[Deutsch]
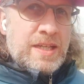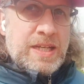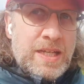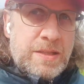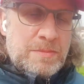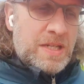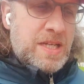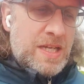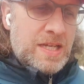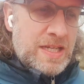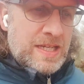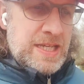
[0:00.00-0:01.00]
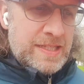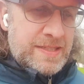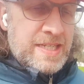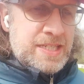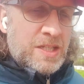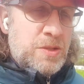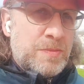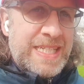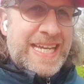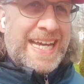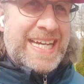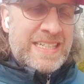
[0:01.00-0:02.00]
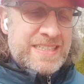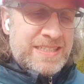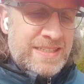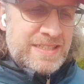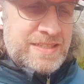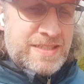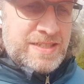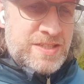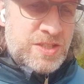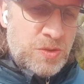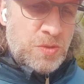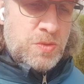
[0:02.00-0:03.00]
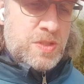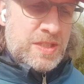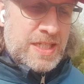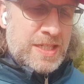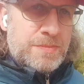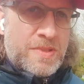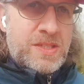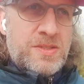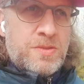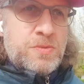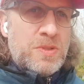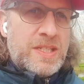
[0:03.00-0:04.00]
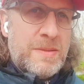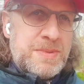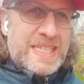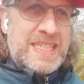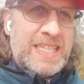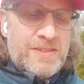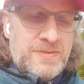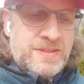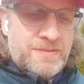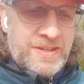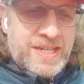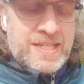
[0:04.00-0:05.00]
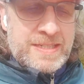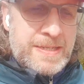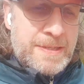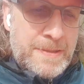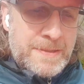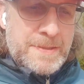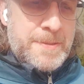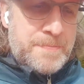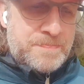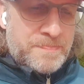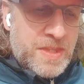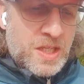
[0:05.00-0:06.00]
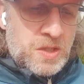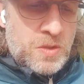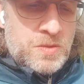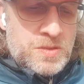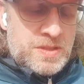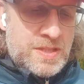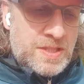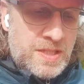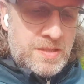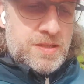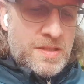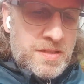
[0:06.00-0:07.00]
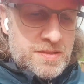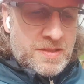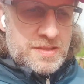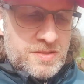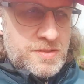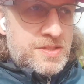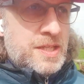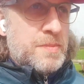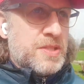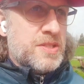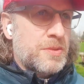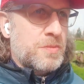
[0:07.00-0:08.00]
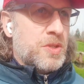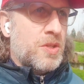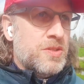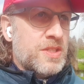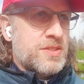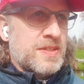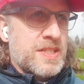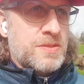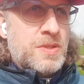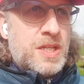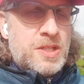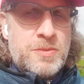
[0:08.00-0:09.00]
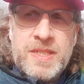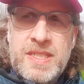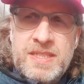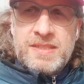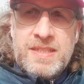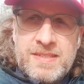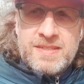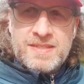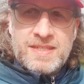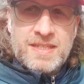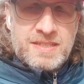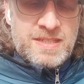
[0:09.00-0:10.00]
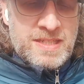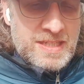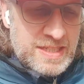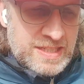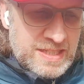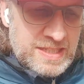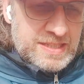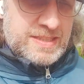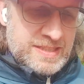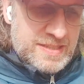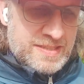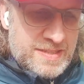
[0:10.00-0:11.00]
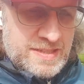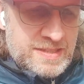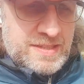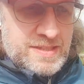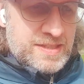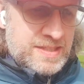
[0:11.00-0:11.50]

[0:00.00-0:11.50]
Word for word: Ähm, es geht ja um die Akten des Jugendamts zu dem Gerichtsverfahren. Und das Sozialministerium könnte zwar so argumentieren, dass es sagt, dass äh,